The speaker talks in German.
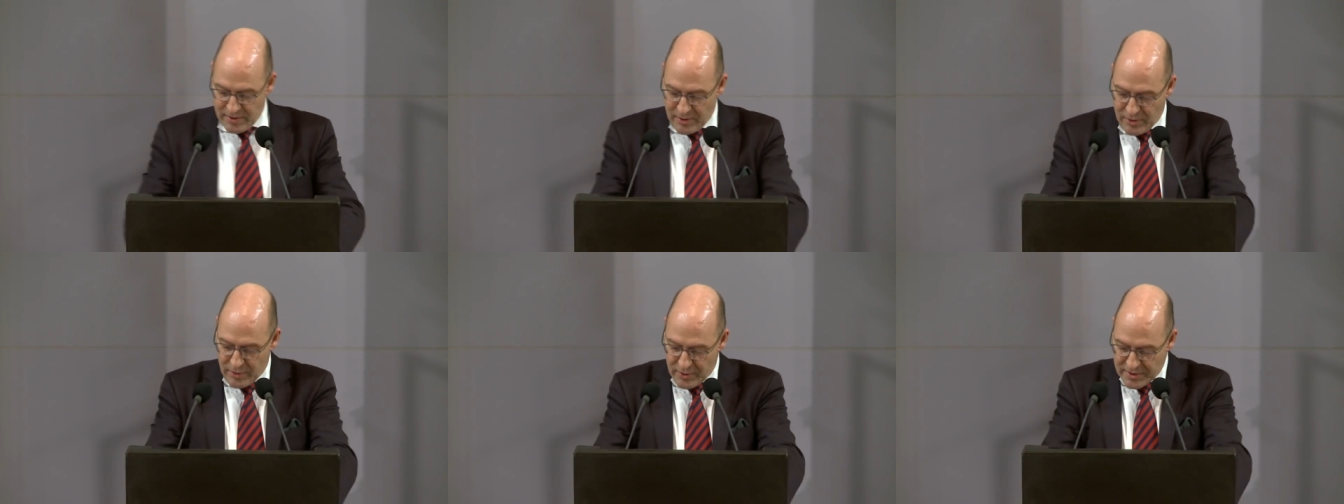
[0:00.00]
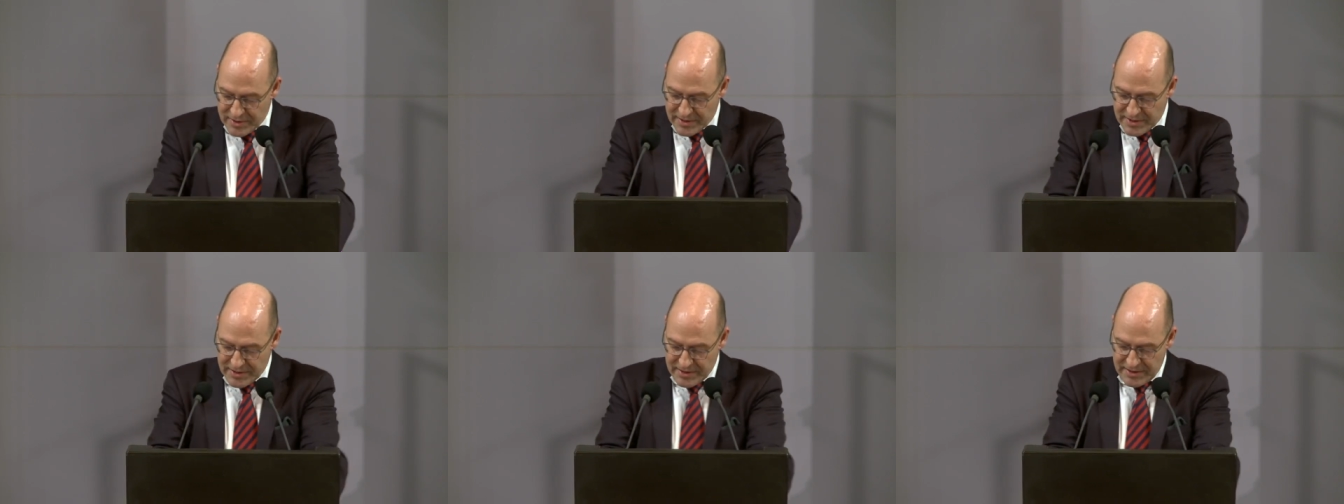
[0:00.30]

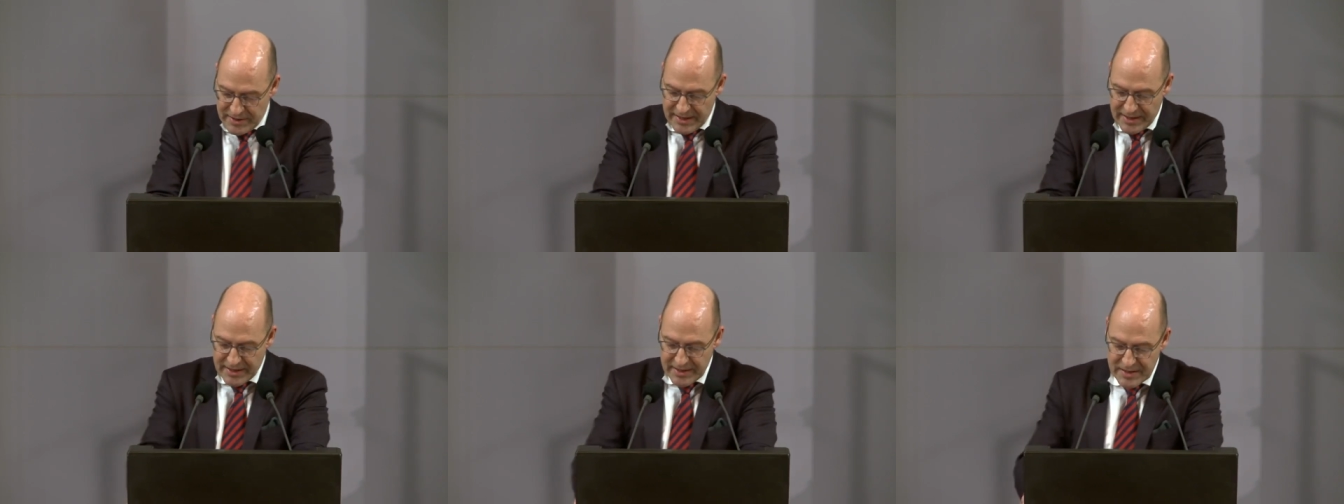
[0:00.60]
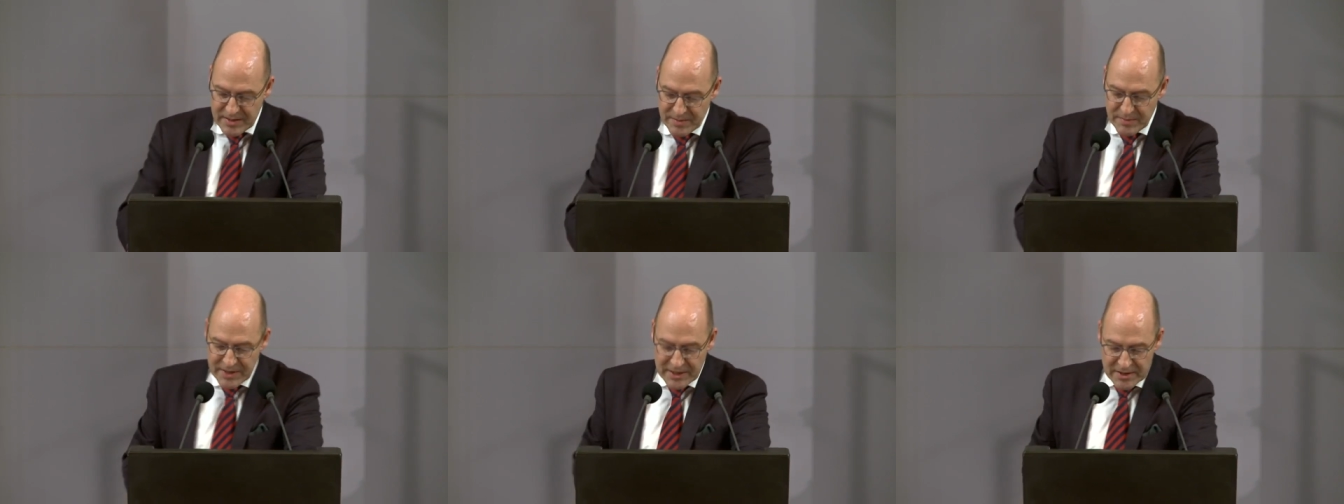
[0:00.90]
und
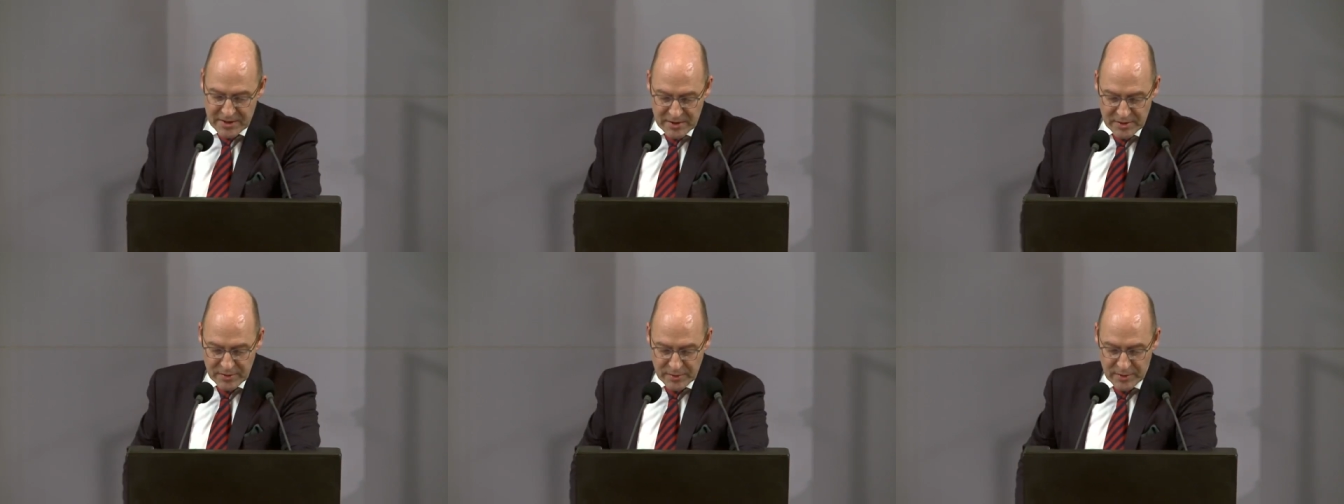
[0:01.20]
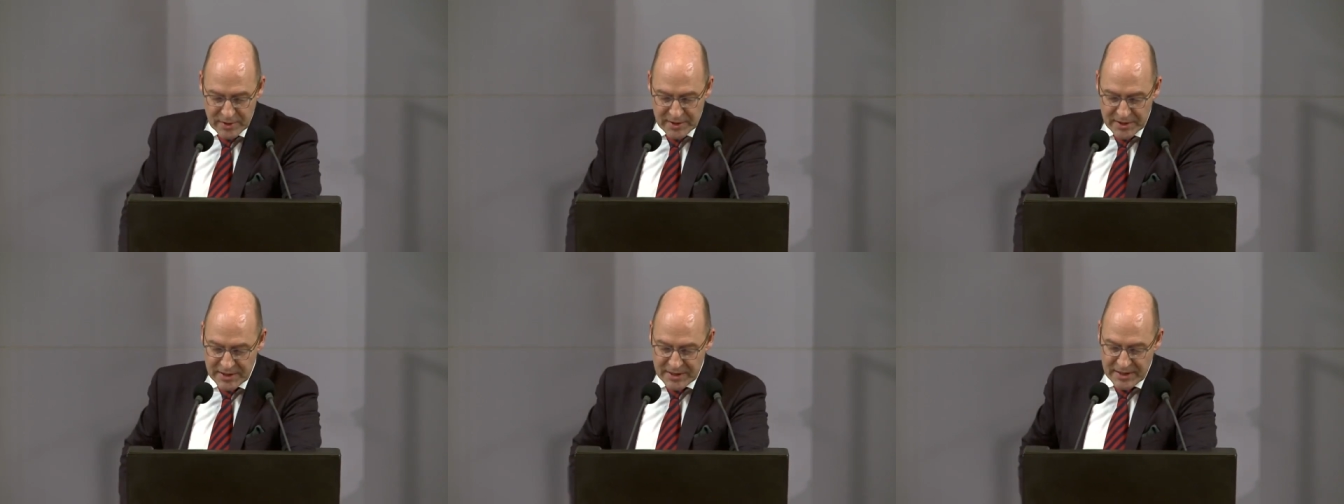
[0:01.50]
legitimiert
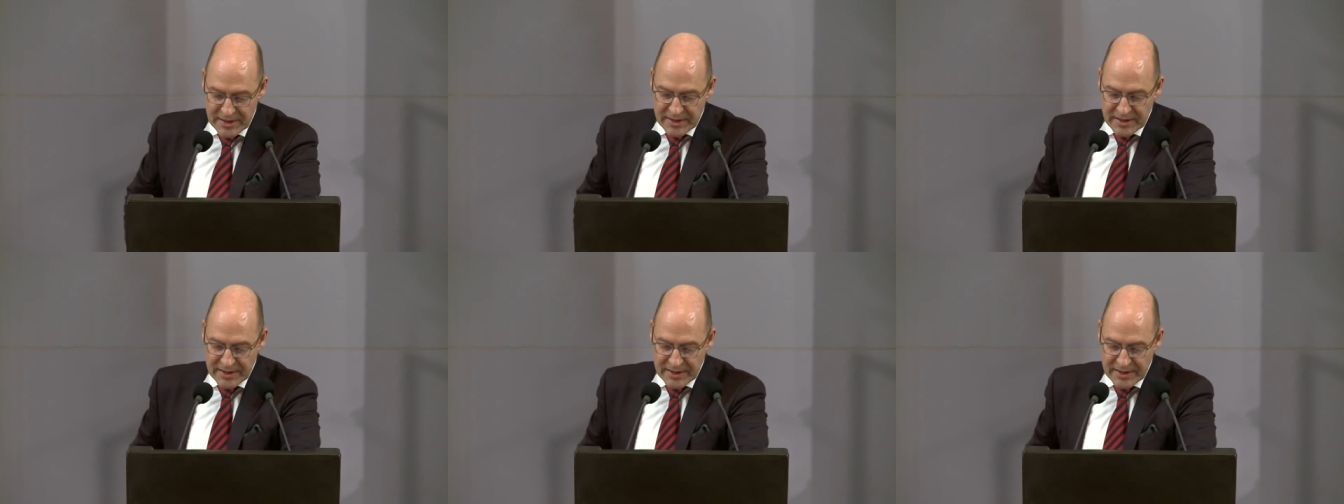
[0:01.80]
durch